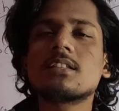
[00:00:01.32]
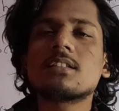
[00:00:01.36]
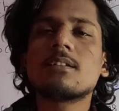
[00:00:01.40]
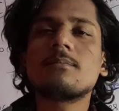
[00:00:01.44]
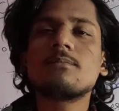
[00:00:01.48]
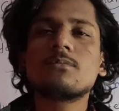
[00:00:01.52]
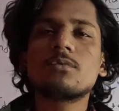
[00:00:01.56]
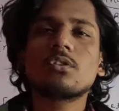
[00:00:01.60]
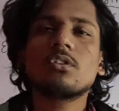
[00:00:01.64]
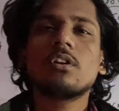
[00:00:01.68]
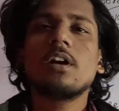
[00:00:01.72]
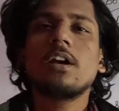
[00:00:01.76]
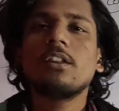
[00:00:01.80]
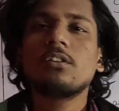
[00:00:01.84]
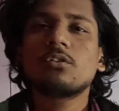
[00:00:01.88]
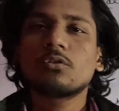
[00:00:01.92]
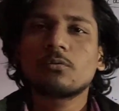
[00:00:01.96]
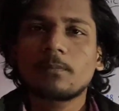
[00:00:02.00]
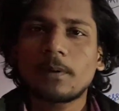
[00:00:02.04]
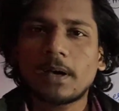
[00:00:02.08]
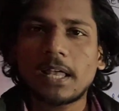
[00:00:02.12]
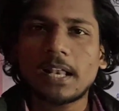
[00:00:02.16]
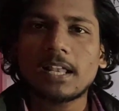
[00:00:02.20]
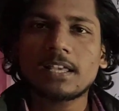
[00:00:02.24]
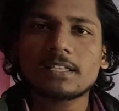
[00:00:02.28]
आज हम जो है
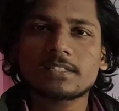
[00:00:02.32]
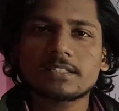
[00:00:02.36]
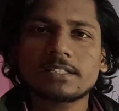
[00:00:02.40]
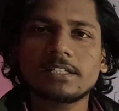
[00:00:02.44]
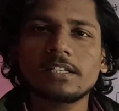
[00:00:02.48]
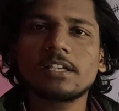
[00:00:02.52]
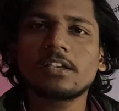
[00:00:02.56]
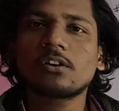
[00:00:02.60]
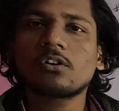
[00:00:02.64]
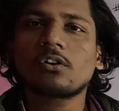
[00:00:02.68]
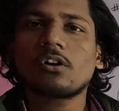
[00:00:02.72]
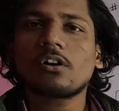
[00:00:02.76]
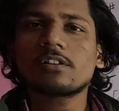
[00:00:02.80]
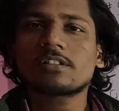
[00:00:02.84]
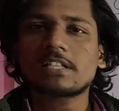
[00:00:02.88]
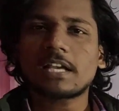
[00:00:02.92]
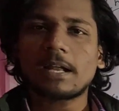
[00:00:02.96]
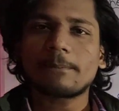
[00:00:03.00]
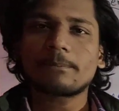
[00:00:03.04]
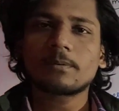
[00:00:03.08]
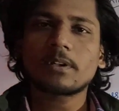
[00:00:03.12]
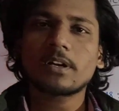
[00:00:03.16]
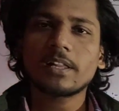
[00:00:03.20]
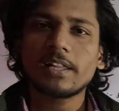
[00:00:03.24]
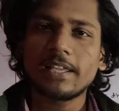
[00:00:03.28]
दोबारा से एक और
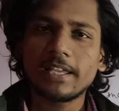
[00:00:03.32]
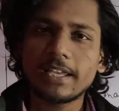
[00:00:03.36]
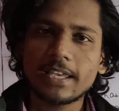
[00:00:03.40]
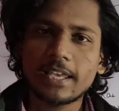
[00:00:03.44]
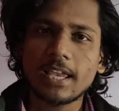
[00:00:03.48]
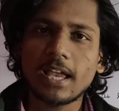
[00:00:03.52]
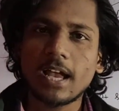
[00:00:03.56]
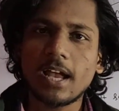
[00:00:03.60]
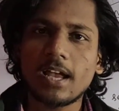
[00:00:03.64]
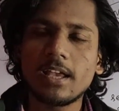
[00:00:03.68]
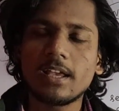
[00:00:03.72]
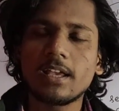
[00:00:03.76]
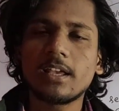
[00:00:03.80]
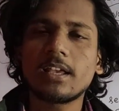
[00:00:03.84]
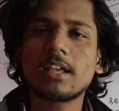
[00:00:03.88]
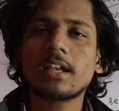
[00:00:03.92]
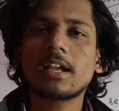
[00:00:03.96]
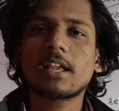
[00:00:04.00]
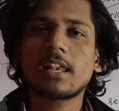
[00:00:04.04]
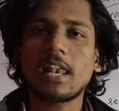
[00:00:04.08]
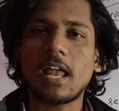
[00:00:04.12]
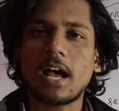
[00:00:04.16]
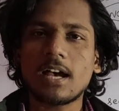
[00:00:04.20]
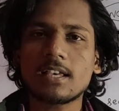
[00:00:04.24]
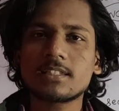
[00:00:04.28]
चैप्टर लेके आए हैं
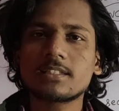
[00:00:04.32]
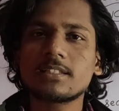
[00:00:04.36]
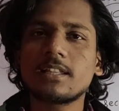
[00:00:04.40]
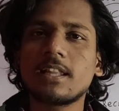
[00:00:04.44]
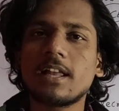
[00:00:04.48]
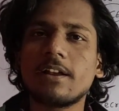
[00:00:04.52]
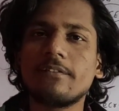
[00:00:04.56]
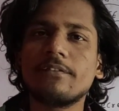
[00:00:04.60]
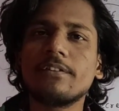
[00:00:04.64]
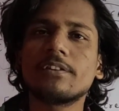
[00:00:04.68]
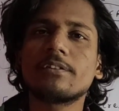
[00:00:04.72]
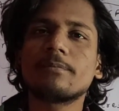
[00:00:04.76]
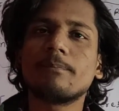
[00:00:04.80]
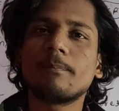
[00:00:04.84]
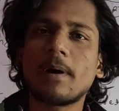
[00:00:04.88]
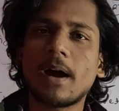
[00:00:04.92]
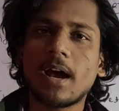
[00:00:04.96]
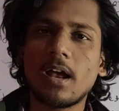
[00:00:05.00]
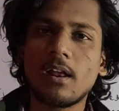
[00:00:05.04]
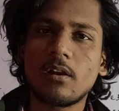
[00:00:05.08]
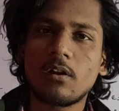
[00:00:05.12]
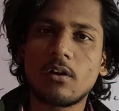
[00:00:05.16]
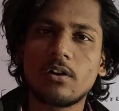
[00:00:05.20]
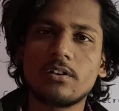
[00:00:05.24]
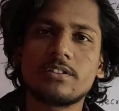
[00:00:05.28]
क्लास इलेवेंथ
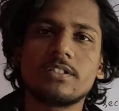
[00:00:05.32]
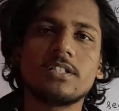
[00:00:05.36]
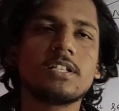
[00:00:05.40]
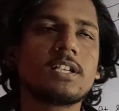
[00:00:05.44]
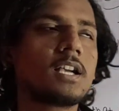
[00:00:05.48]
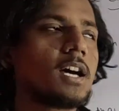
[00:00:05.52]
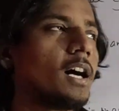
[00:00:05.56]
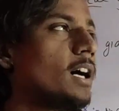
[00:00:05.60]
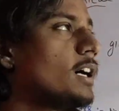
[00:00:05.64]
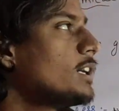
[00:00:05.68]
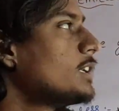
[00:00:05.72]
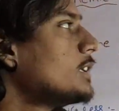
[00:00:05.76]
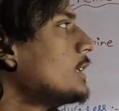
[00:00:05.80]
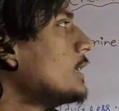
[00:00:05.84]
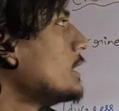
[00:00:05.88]
बायोलॉजी का